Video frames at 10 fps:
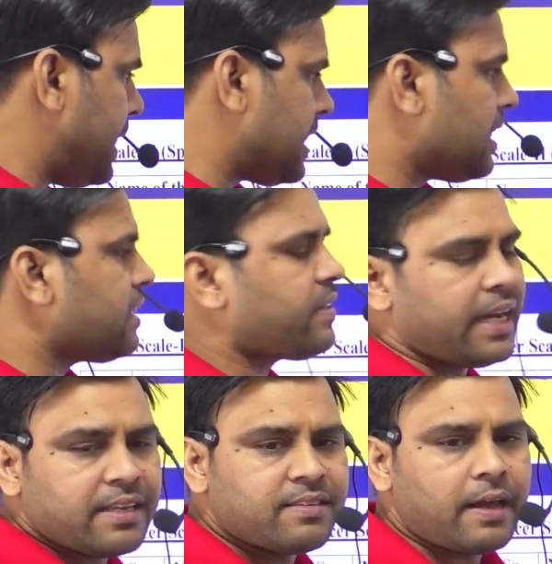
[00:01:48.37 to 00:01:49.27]
इतने सारे
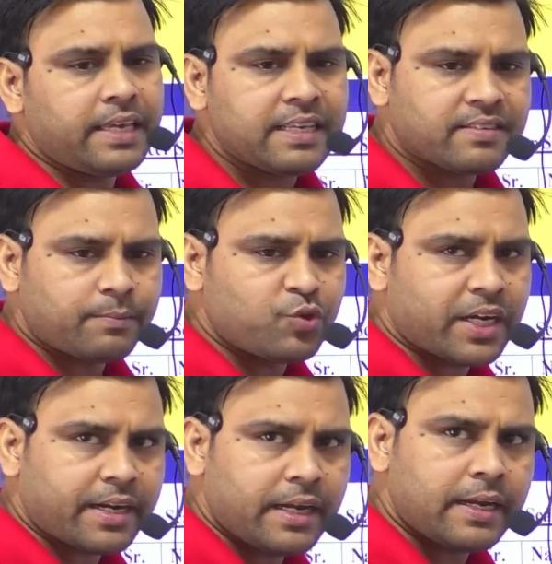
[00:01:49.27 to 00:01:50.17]
एग्जाम ये
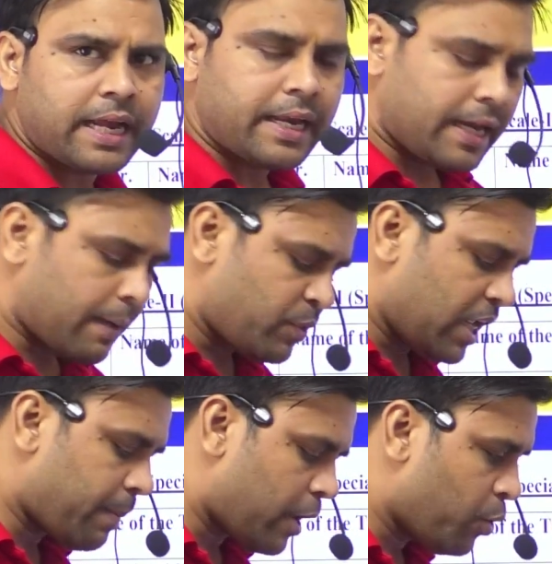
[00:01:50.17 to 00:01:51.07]
सब्जेक्ट हैं यानी कि आप देख
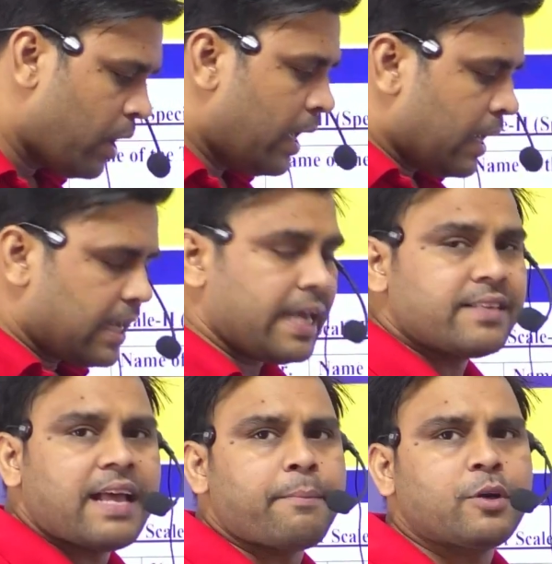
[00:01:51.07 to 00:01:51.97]
पा रहे हो कि
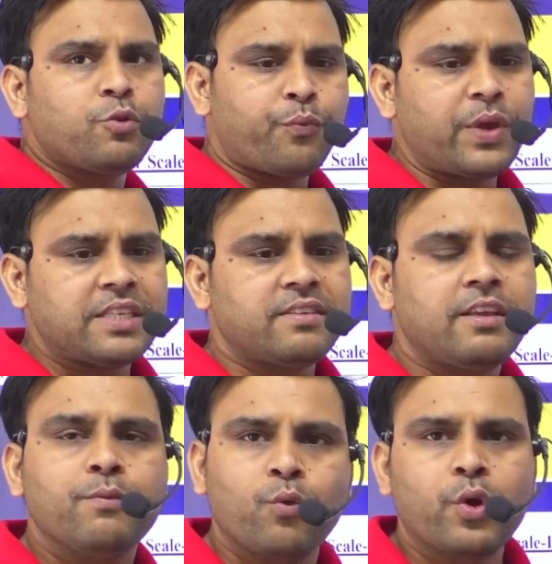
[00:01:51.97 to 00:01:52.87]
एग्ज़ाम का जो फेजेस है
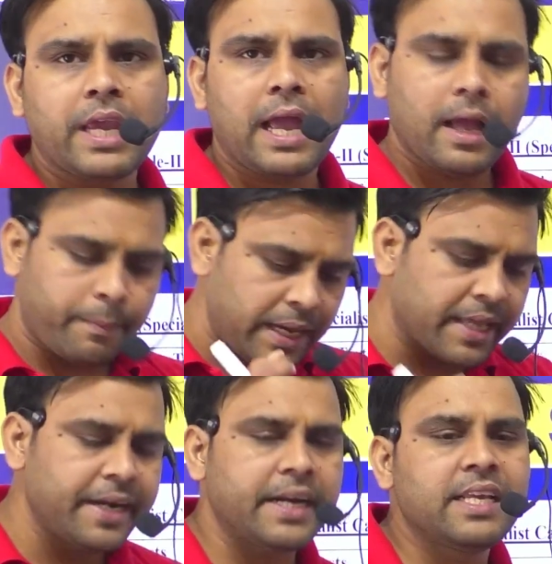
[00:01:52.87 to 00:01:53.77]
वो क्या है हमें एक
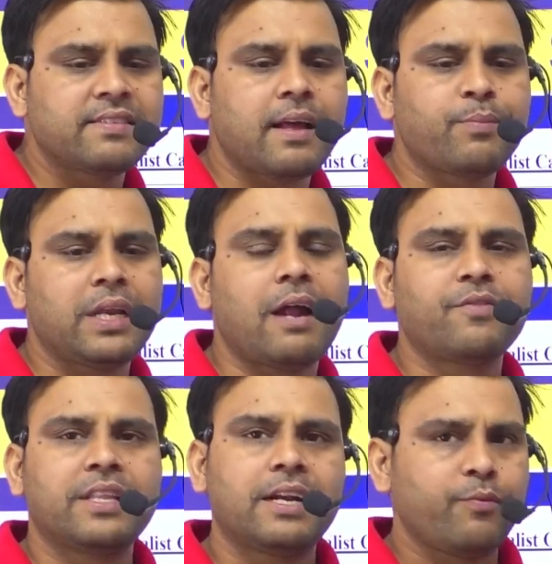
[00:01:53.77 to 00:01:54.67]
रिटर्न एग्जाम देना
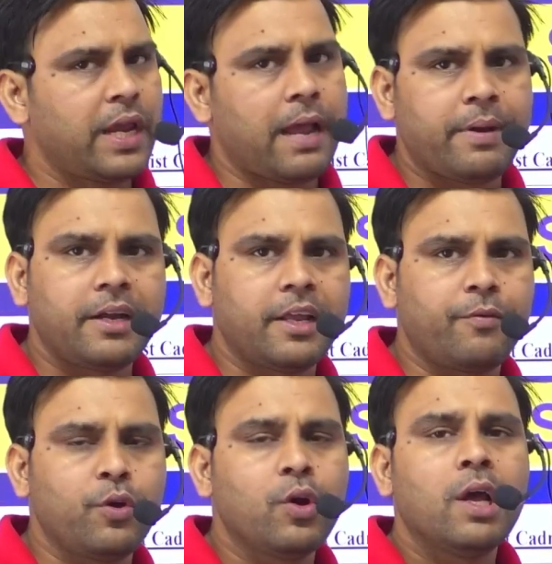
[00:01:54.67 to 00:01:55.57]
आफ्टर दैट वी हैव ए
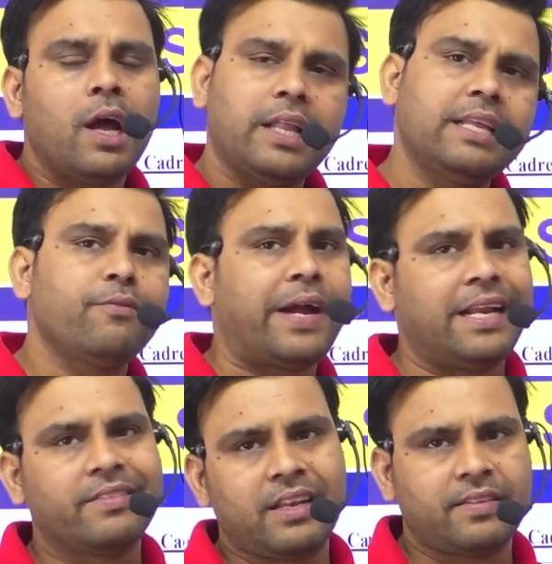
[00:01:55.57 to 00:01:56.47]
इंटरव्यू देन
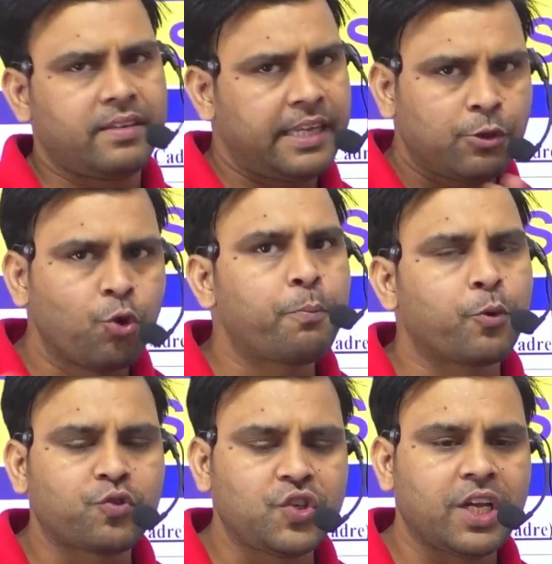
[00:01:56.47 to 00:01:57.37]
फाइनल सिलेक्शन ये दो
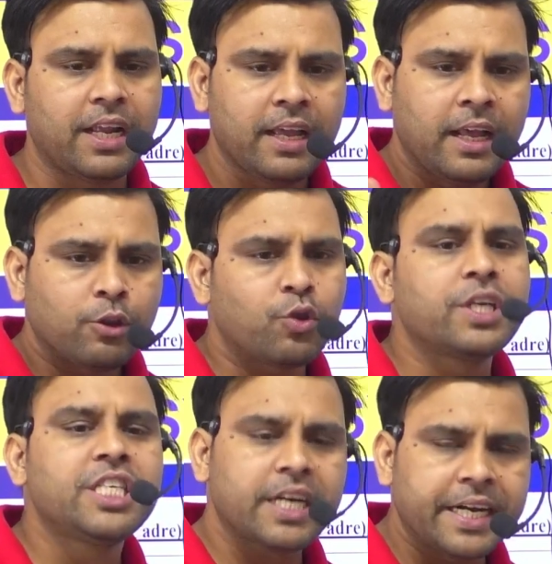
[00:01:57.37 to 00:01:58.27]
प्रोसीजर है तो
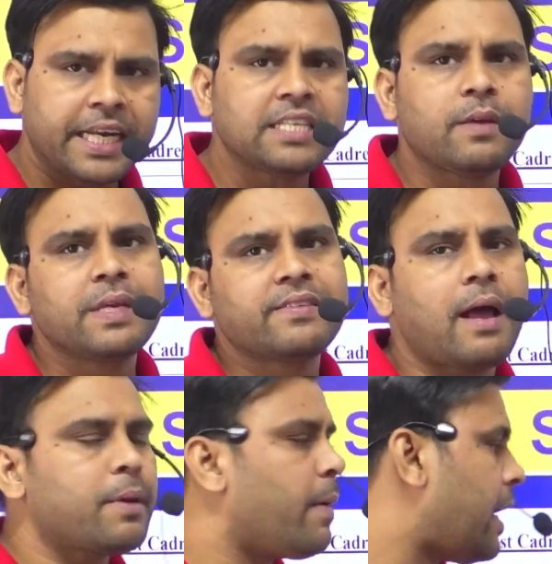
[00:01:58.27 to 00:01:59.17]
रिटर्न जब
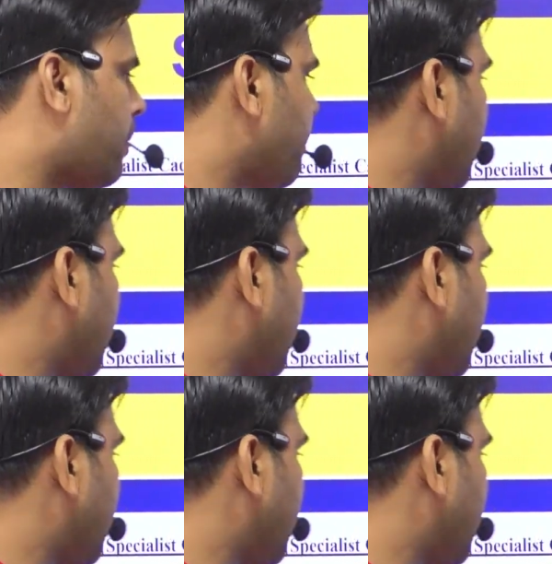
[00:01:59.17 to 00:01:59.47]
एग्ज़ाम के बारे में हम बात